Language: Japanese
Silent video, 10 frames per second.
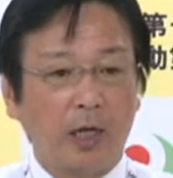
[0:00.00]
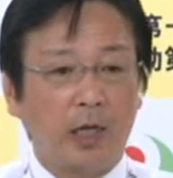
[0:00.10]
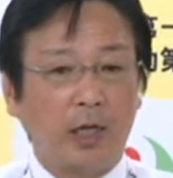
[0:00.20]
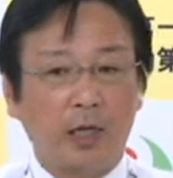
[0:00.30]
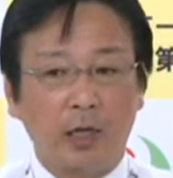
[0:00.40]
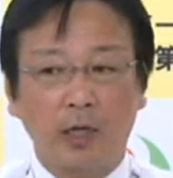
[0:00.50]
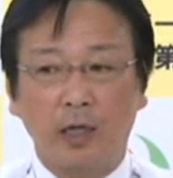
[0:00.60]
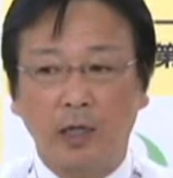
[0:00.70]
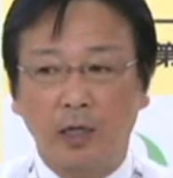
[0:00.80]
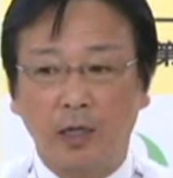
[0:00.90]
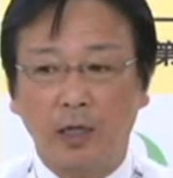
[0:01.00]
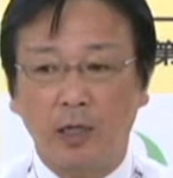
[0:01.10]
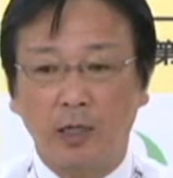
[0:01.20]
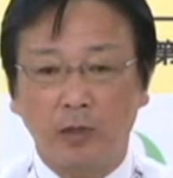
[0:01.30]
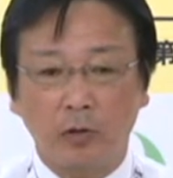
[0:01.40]

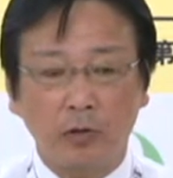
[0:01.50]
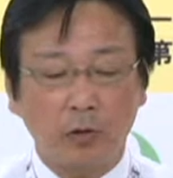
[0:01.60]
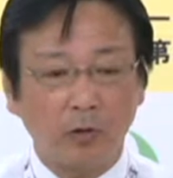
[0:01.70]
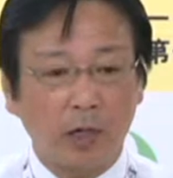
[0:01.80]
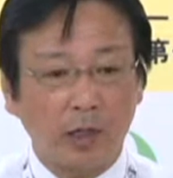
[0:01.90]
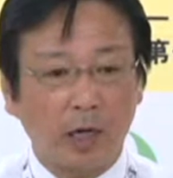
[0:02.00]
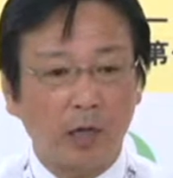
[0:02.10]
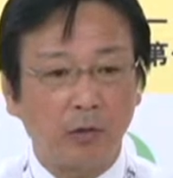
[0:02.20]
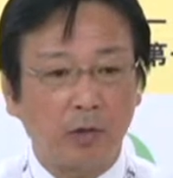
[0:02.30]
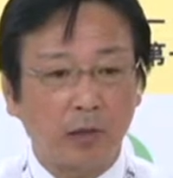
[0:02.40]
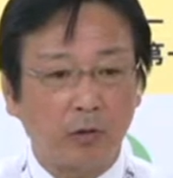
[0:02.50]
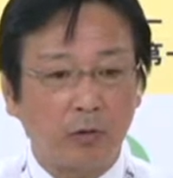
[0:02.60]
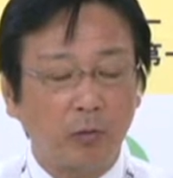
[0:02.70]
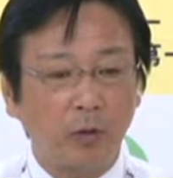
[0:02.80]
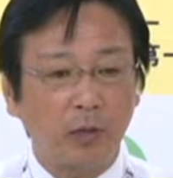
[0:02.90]
えー、ということはなかろうか
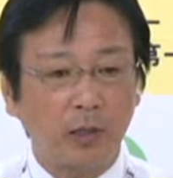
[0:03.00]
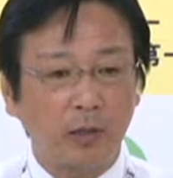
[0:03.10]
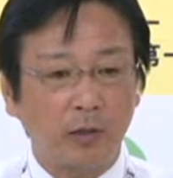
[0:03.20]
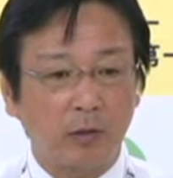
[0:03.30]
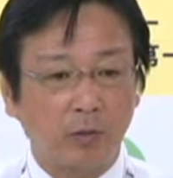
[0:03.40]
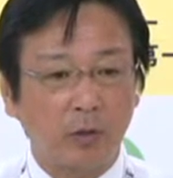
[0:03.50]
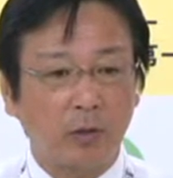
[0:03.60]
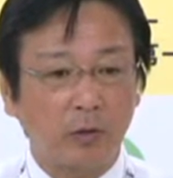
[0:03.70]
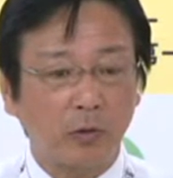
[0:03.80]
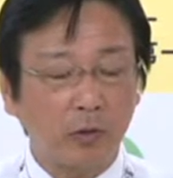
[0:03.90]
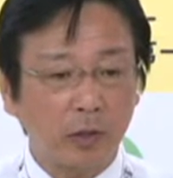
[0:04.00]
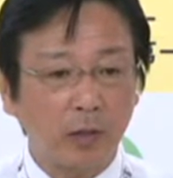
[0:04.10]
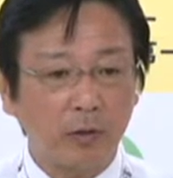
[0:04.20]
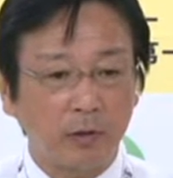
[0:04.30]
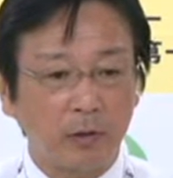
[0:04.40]
と思いますけれども、とに
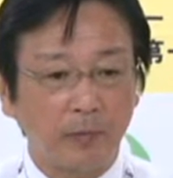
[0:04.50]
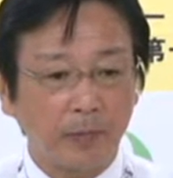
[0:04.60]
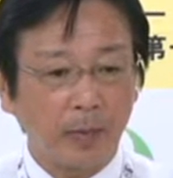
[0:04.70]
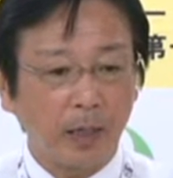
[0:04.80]
かく、